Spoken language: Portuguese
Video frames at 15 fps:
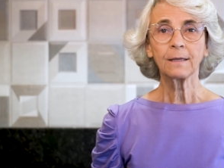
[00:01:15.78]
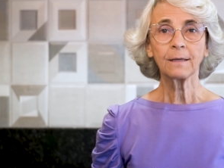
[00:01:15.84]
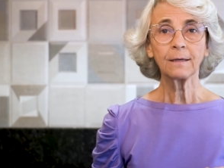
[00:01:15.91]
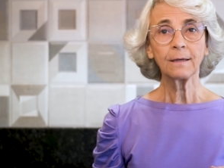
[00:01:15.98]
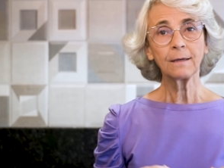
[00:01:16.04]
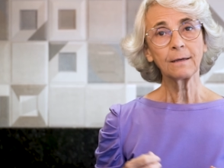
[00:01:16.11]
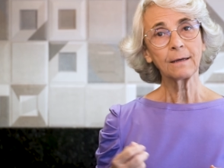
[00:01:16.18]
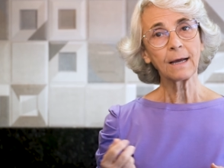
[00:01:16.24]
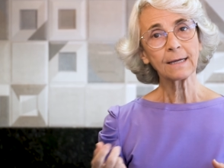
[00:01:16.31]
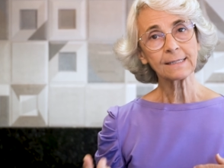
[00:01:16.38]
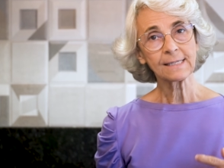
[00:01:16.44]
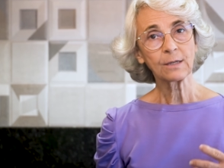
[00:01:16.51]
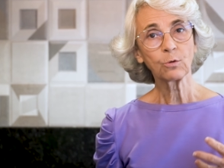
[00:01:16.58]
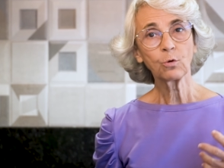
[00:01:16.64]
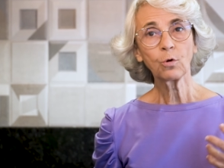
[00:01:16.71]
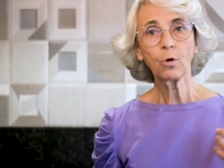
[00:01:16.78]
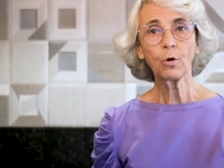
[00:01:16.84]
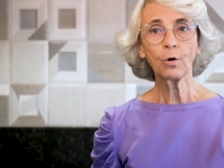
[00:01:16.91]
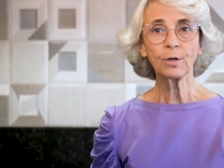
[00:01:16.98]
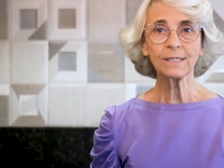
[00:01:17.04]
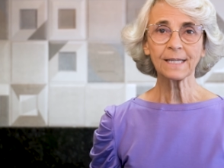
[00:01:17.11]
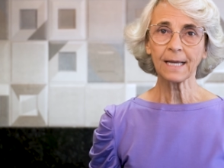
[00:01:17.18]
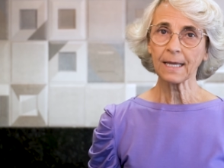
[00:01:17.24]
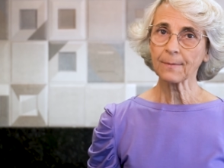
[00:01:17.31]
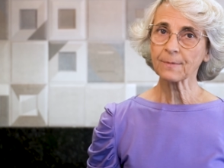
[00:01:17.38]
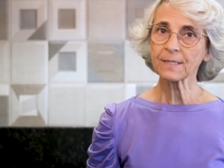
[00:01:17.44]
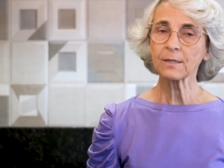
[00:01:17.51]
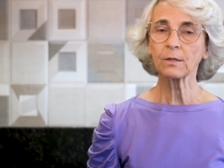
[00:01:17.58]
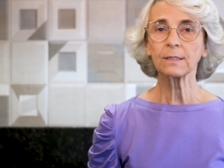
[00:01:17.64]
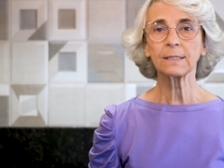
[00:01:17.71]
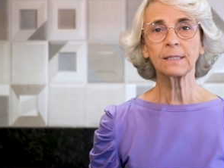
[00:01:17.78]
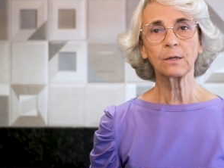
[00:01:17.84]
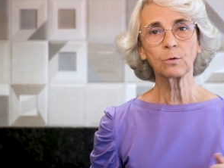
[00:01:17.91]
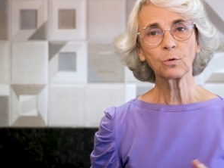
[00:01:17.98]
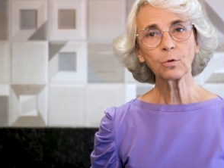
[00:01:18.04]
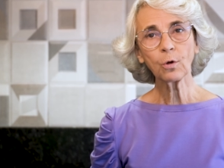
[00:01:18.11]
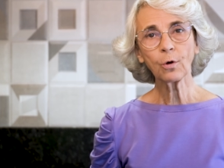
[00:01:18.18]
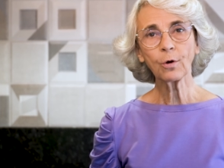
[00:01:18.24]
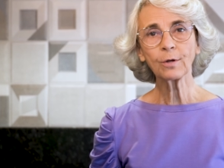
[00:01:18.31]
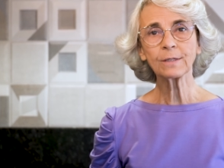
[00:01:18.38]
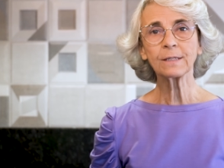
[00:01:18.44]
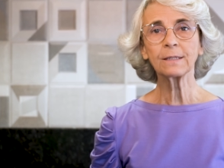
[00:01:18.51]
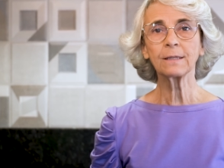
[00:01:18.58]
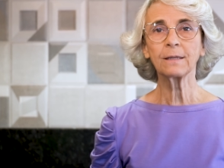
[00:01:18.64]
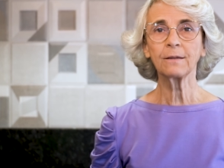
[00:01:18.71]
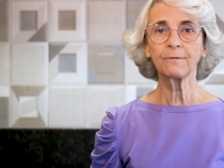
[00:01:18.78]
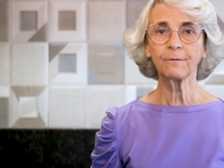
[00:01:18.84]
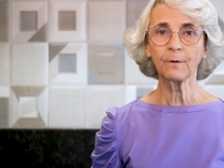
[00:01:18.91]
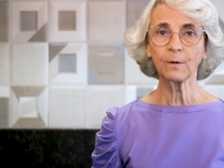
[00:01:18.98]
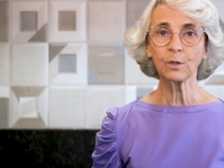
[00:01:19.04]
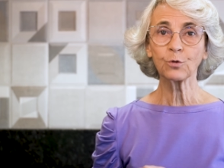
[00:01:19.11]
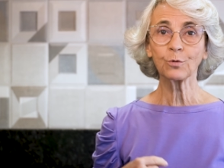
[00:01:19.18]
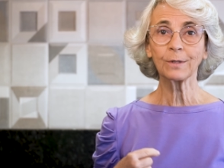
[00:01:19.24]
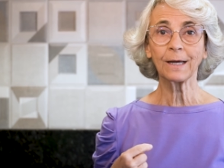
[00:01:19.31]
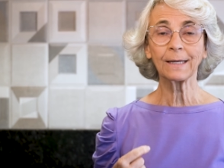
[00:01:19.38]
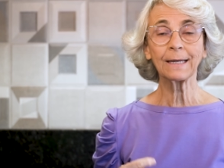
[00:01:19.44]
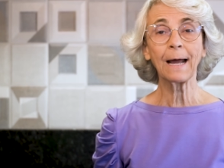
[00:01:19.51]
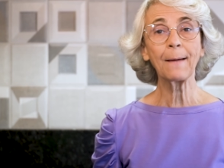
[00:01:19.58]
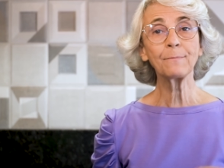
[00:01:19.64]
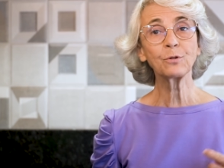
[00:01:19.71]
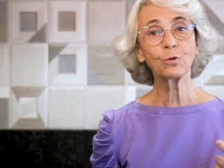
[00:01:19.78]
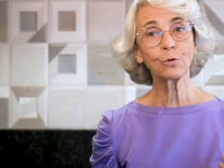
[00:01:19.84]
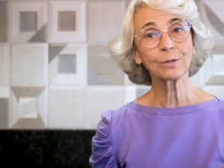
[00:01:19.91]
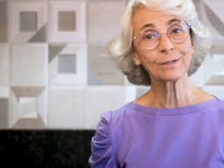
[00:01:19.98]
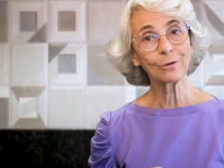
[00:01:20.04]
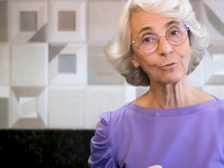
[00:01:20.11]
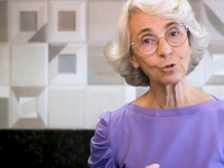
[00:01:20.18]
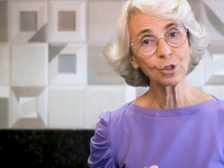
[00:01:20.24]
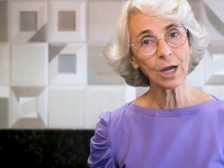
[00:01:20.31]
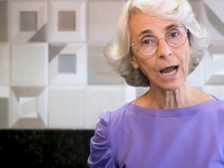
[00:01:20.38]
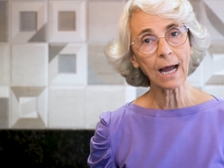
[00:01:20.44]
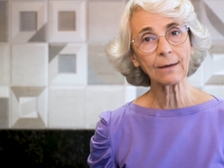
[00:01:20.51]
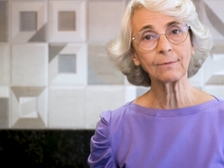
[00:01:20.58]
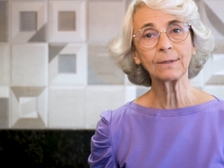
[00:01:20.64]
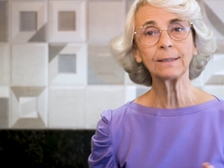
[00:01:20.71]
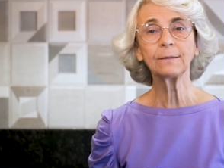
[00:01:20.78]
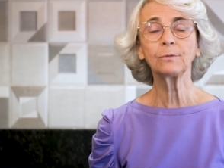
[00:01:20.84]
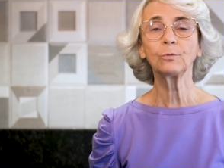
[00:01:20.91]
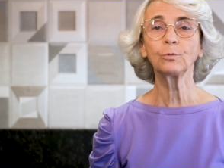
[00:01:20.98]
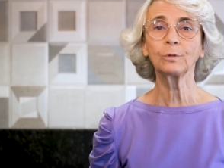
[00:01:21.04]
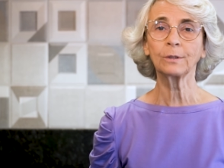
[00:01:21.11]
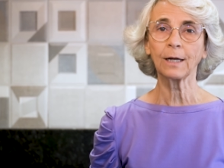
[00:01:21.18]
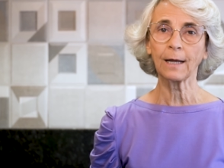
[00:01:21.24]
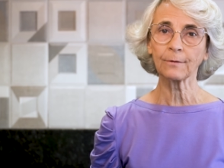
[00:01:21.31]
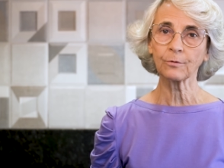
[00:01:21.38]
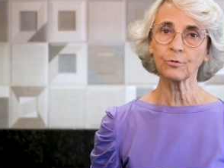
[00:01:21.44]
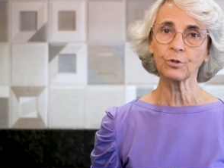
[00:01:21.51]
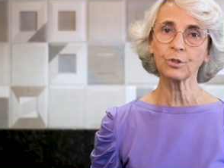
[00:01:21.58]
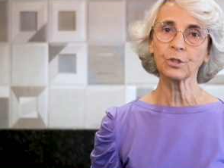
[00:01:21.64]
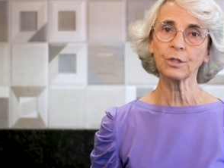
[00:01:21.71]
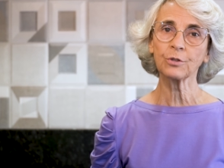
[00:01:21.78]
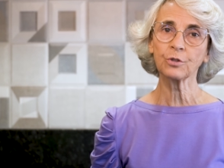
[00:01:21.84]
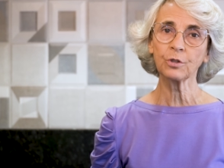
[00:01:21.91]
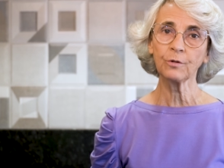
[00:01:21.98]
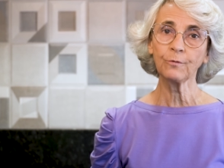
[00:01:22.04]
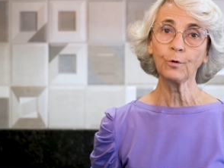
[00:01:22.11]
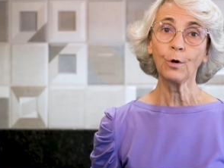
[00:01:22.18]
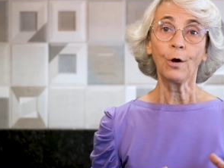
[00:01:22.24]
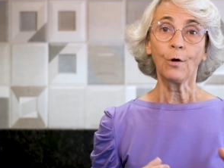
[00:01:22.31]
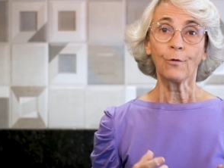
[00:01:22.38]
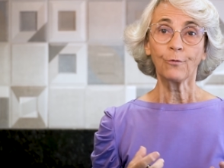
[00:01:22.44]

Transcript: que é a celulose, a hemicelulose, que vão ajudar na absorção de água no trato digestivo,